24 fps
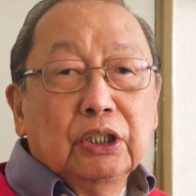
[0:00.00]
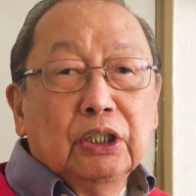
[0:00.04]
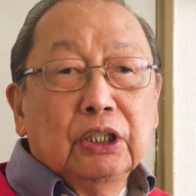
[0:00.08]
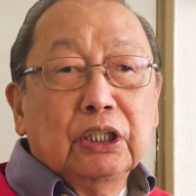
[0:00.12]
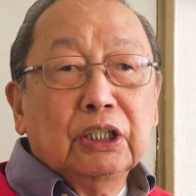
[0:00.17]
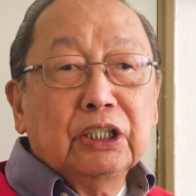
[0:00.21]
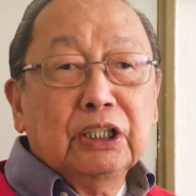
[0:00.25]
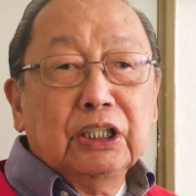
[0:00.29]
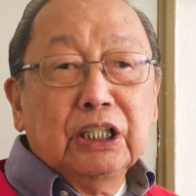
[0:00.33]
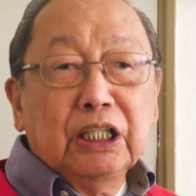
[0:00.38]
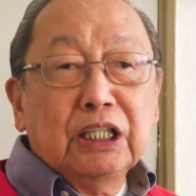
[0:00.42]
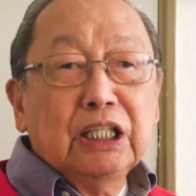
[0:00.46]

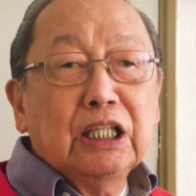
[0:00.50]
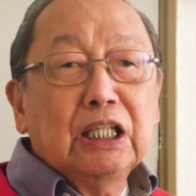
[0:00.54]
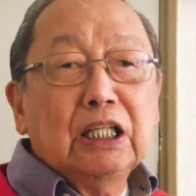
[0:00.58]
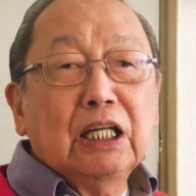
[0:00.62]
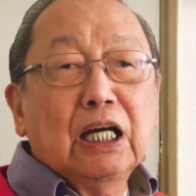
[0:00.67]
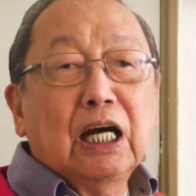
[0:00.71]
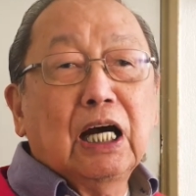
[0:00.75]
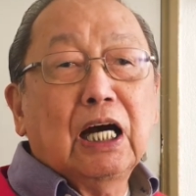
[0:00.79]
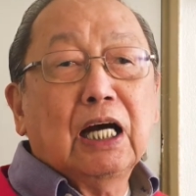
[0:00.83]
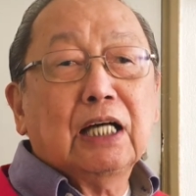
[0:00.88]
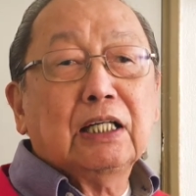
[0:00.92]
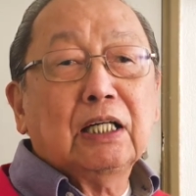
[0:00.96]
Hindi
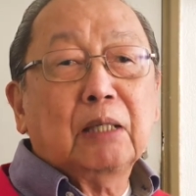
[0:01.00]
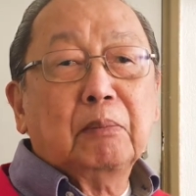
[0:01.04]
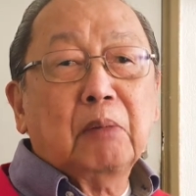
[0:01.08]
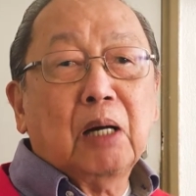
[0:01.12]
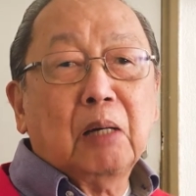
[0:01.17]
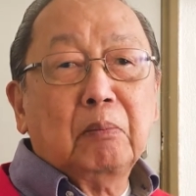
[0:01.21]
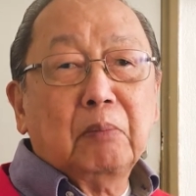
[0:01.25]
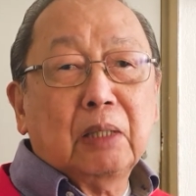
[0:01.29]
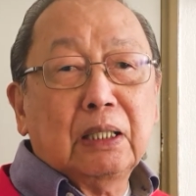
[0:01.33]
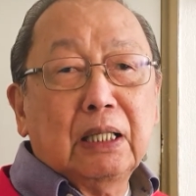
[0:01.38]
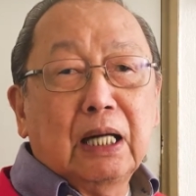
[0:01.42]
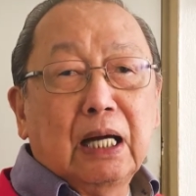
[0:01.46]
nila
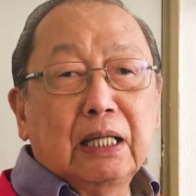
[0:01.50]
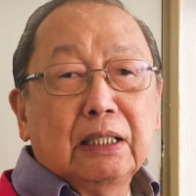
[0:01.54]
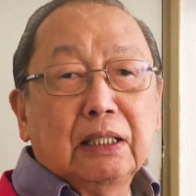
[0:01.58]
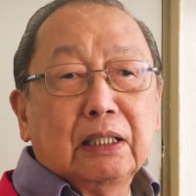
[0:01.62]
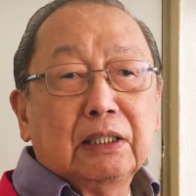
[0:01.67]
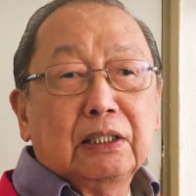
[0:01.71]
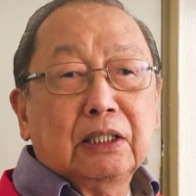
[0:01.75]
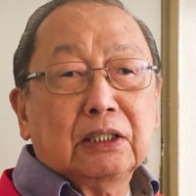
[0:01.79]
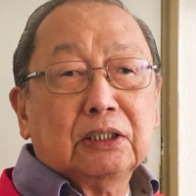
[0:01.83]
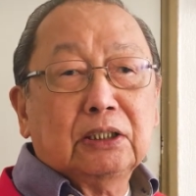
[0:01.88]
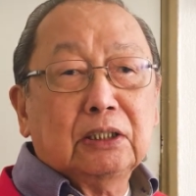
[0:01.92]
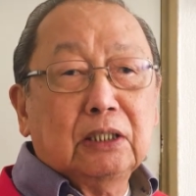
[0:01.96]

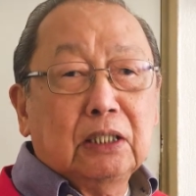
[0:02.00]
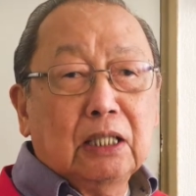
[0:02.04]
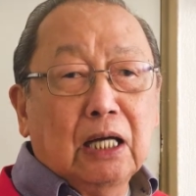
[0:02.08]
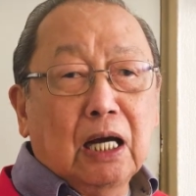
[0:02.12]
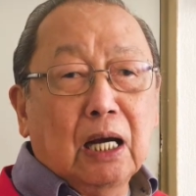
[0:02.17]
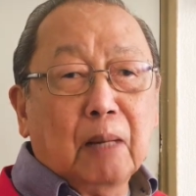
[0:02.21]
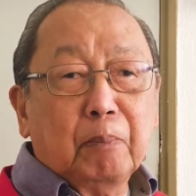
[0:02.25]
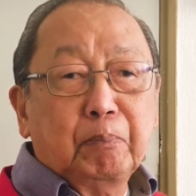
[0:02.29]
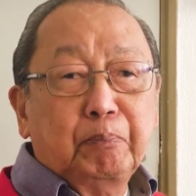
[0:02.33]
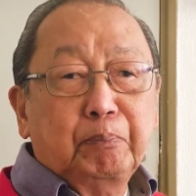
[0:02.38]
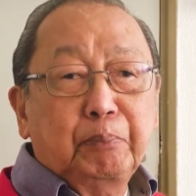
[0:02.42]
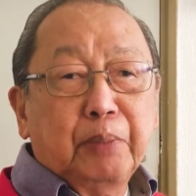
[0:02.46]
namamalayan na
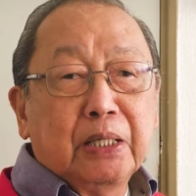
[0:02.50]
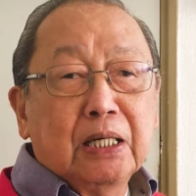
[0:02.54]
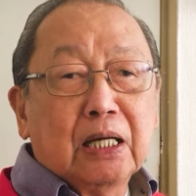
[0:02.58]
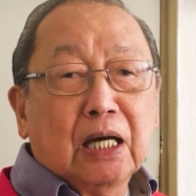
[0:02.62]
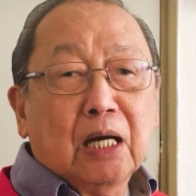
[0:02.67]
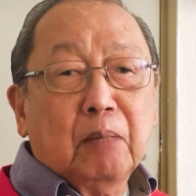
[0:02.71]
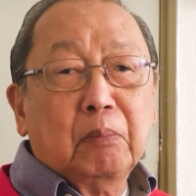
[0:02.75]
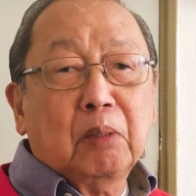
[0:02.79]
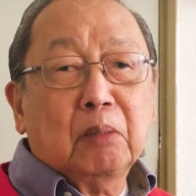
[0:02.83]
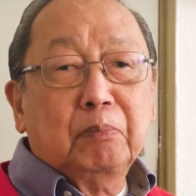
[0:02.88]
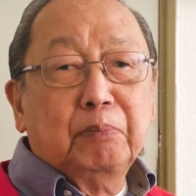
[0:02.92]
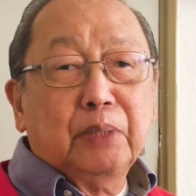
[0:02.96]
sila
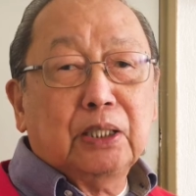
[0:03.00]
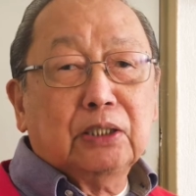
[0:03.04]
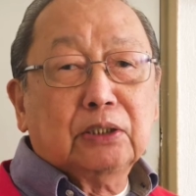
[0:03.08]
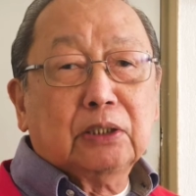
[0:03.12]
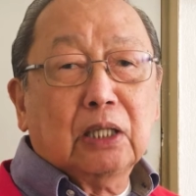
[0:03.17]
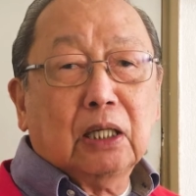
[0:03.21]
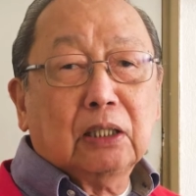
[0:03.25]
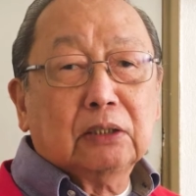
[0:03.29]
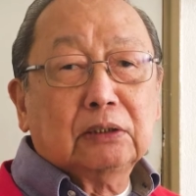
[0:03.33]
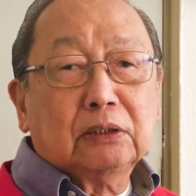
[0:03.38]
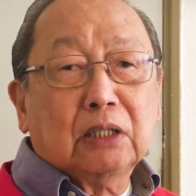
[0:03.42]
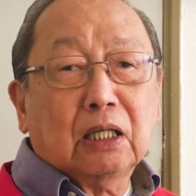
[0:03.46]

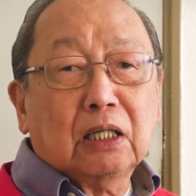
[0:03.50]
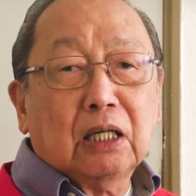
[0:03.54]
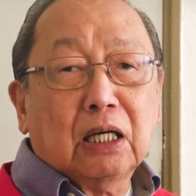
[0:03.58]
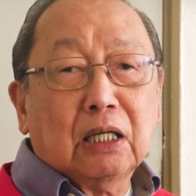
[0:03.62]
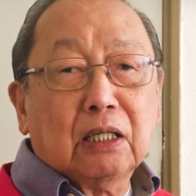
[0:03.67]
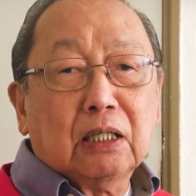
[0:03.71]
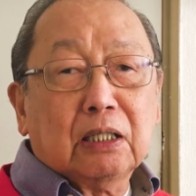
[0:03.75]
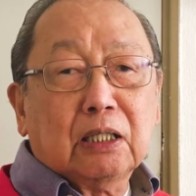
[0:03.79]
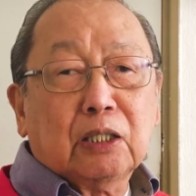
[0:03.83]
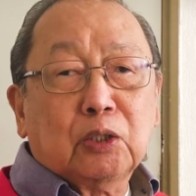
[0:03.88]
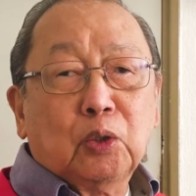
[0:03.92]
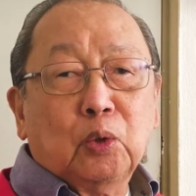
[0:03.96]
pinakamabisang
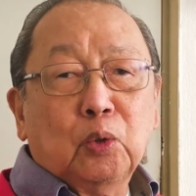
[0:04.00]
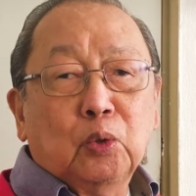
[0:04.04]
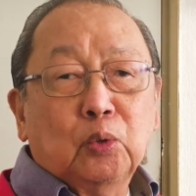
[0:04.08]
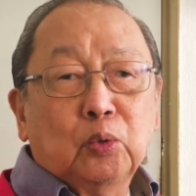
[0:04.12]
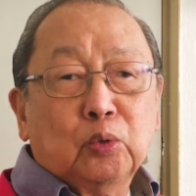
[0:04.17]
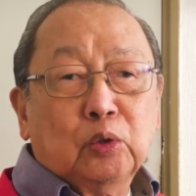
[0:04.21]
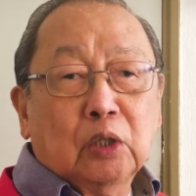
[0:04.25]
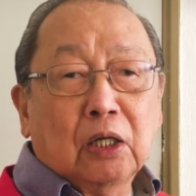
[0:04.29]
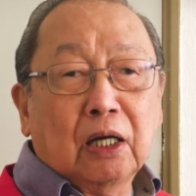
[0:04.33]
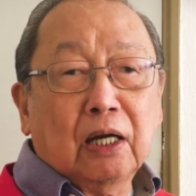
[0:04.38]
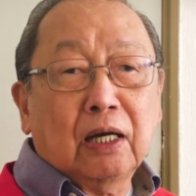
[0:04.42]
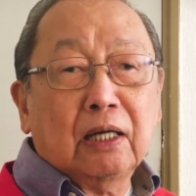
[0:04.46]

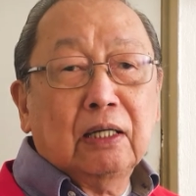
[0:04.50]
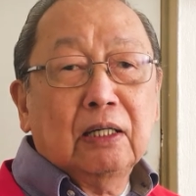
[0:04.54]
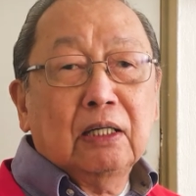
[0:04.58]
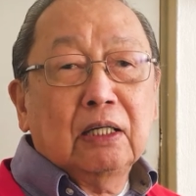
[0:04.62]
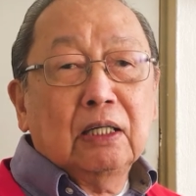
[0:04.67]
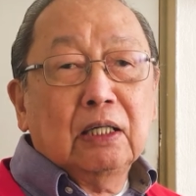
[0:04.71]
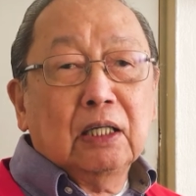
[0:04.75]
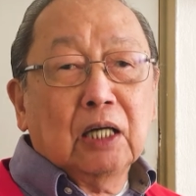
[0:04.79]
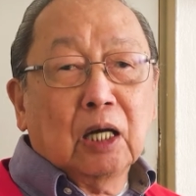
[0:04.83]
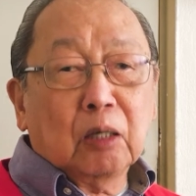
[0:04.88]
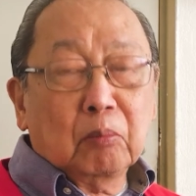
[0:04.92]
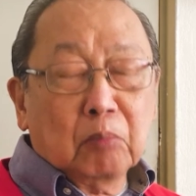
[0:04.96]
taga-rekluta
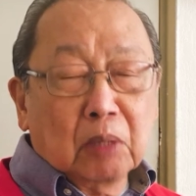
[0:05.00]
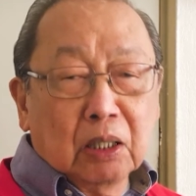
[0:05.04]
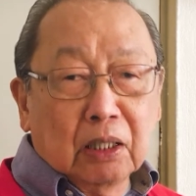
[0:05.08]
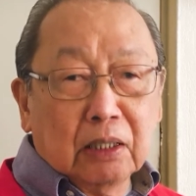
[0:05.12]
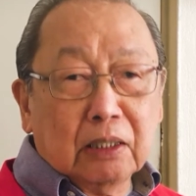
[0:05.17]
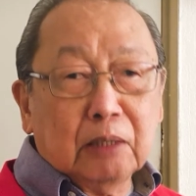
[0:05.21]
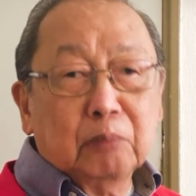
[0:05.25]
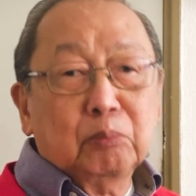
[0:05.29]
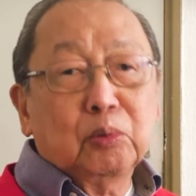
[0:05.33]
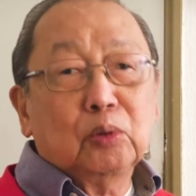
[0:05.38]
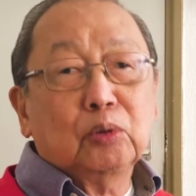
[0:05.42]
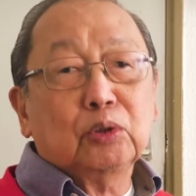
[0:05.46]
ng mga
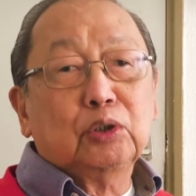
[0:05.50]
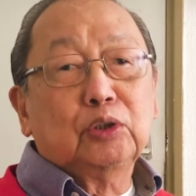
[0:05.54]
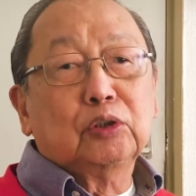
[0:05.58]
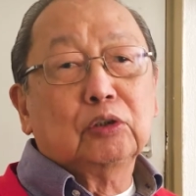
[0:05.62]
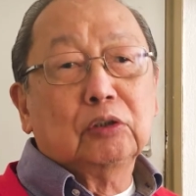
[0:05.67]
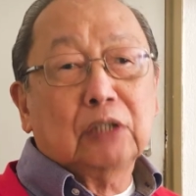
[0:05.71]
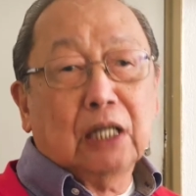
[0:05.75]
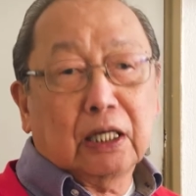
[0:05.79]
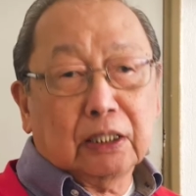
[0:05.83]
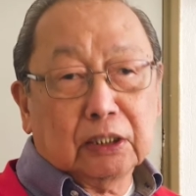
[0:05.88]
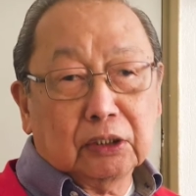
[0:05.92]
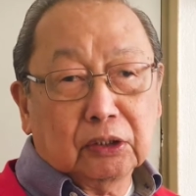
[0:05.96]

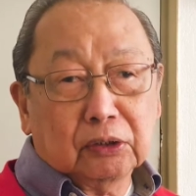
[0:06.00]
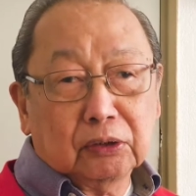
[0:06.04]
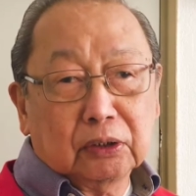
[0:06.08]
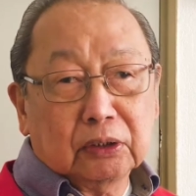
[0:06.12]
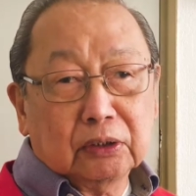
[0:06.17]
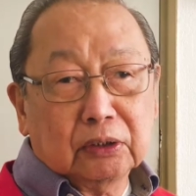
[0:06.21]
revolusyonaryo.